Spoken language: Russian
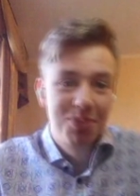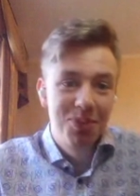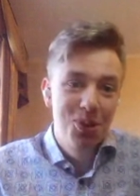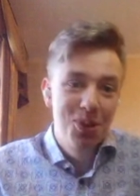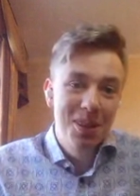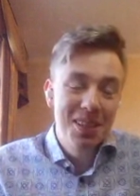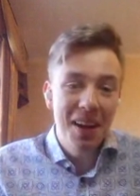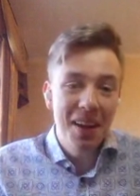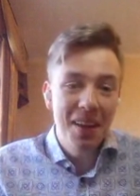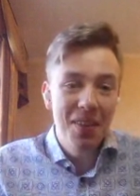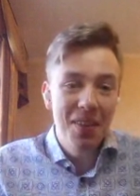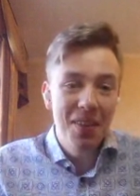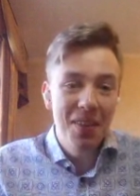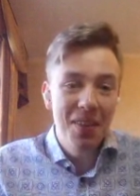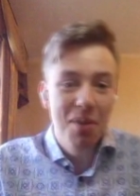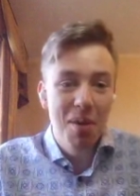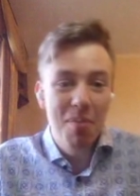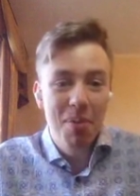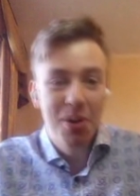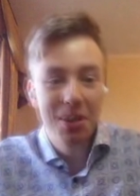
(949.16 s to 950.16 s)
Ну, это странный
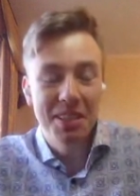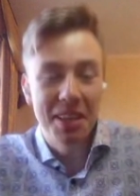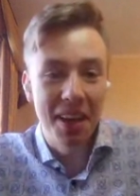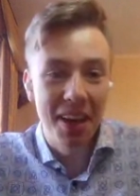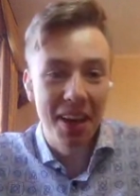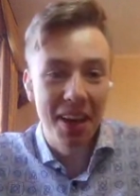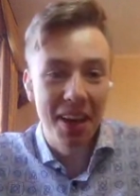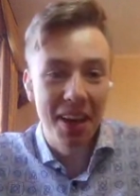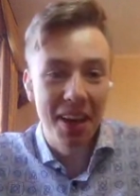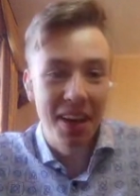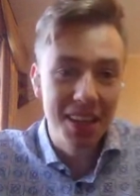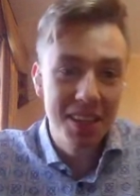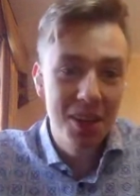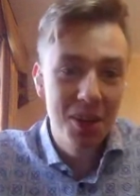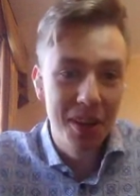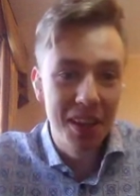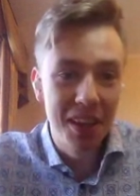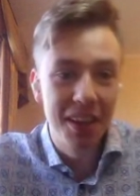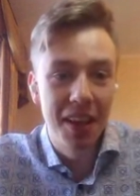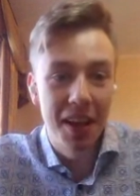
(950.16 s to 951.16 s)
вопрос. Я не
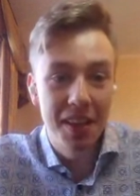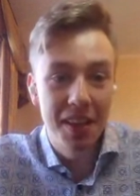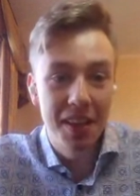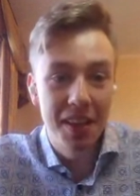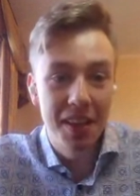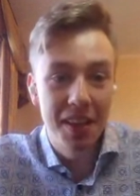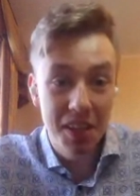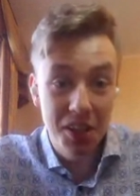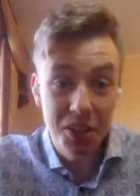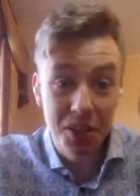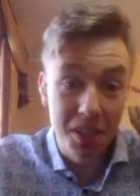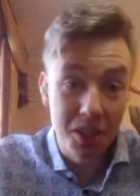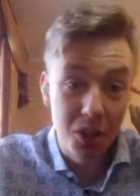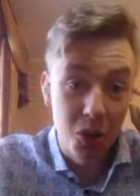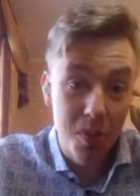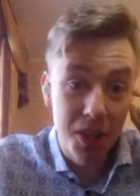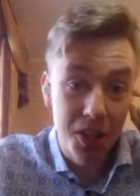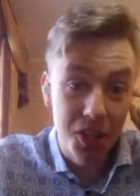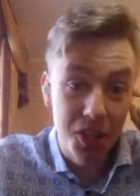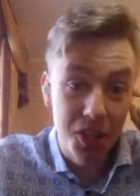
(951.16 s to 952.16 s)
делю книги на отечественные и
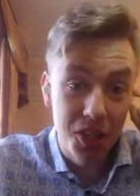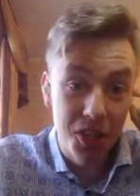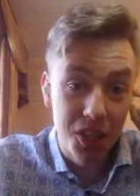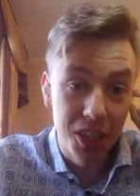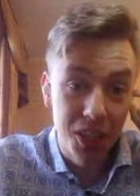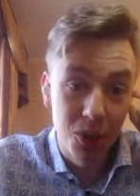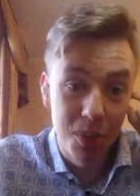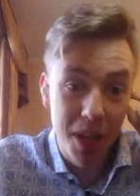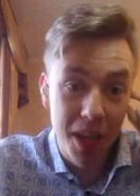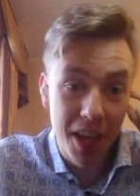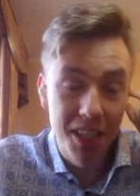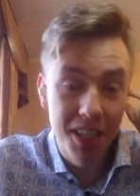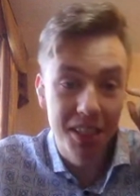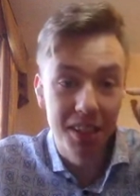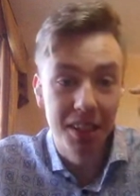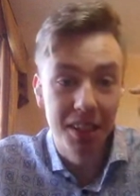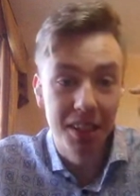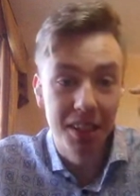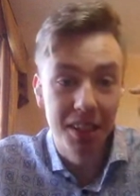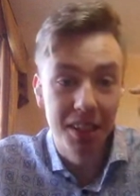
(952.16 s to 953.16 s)
зарубежные. У меня
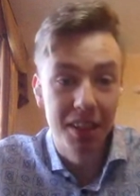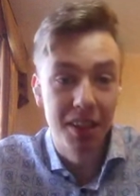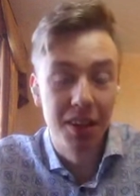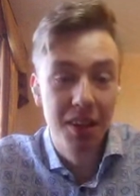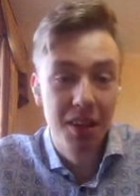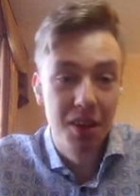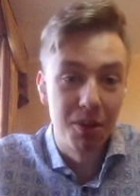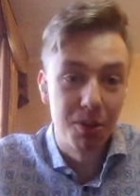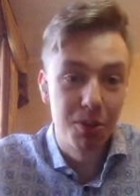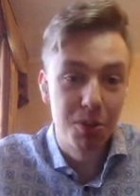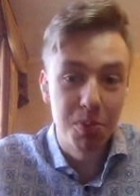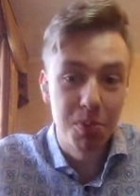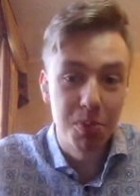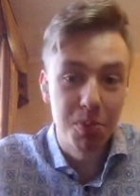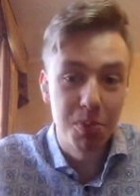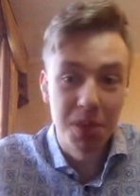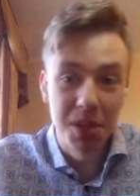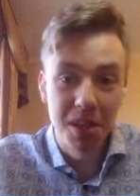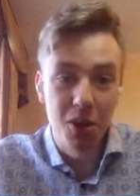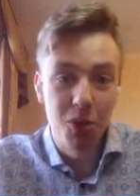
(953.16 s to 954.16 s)
есть э, в
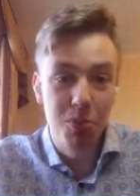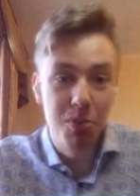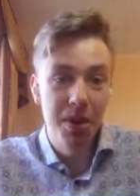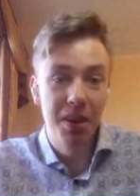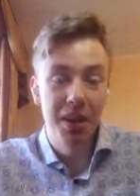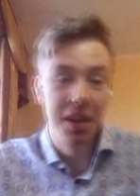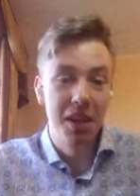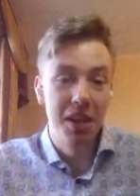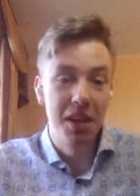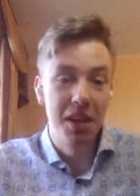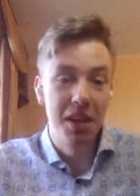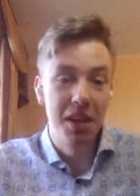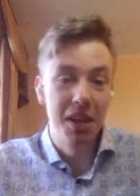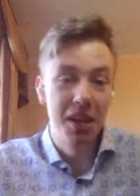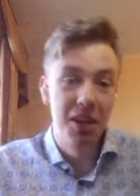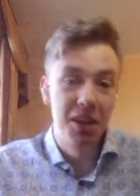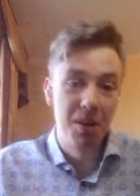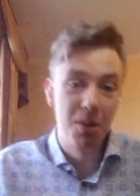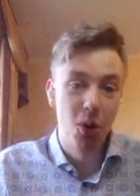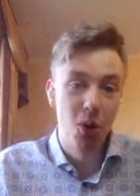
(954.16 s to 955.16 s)
списке любимых книг
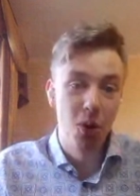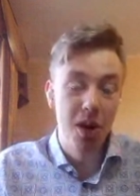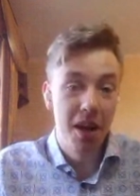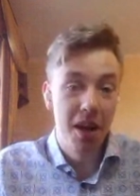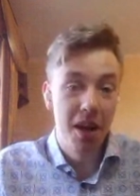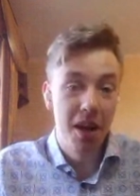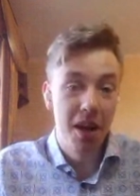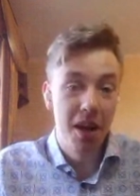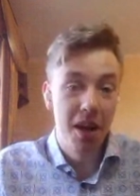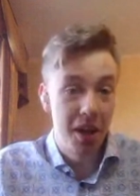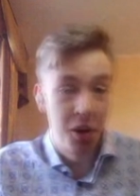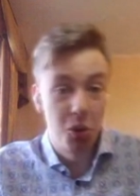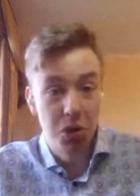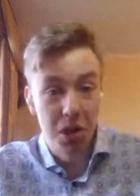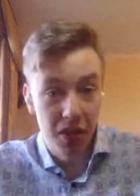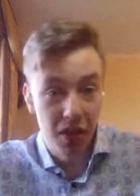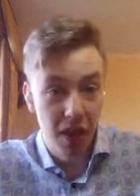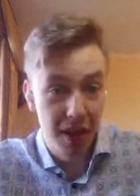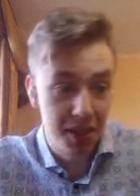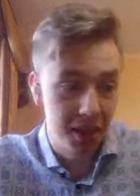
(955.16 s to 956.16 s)
э, много
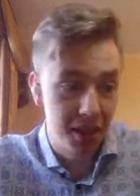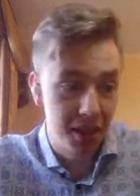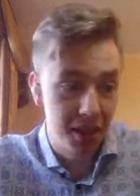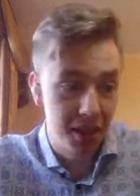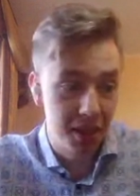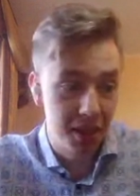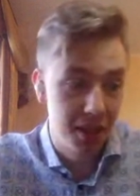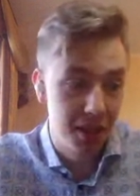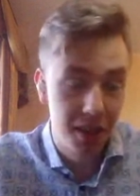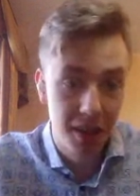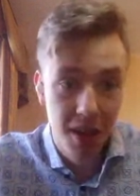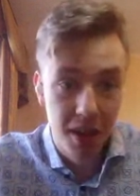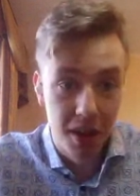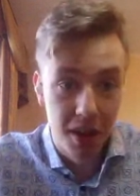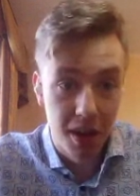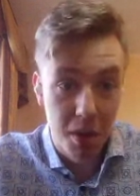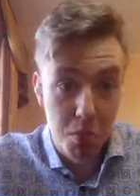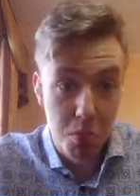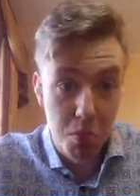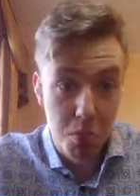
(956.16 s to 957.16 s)
русской классики,
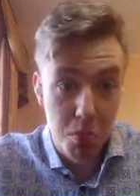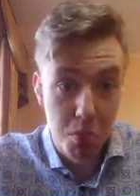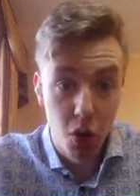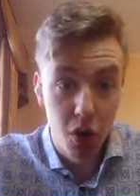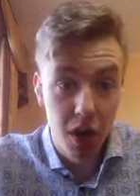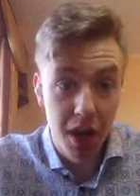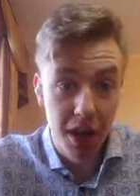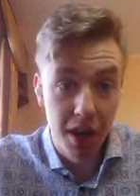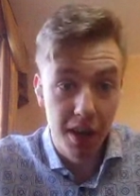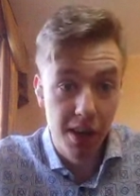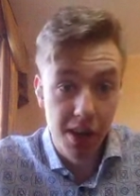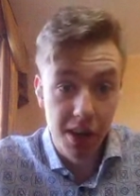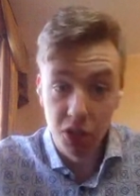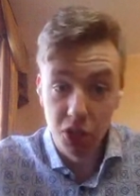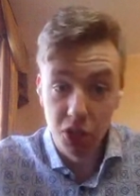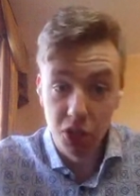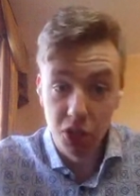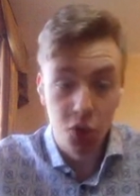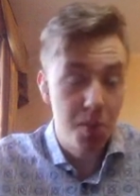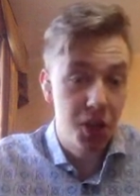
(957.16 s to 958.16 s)
э, много
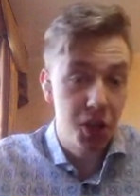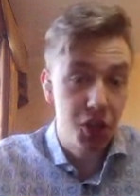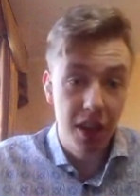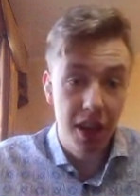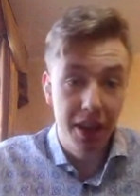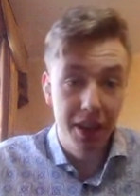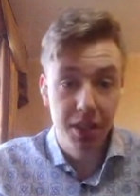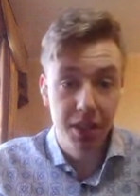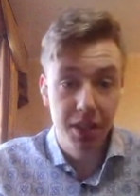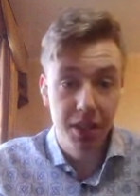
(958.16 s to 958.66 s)
зарубежной